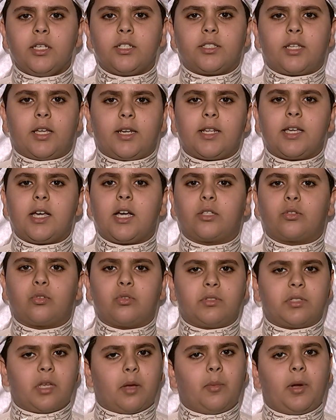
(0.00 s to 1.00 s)
شريعة
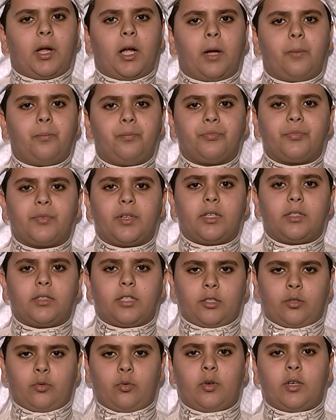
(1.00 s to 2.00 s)
سمحة
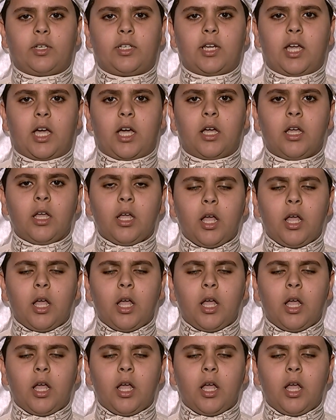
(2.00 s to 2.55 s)
تدعو إلى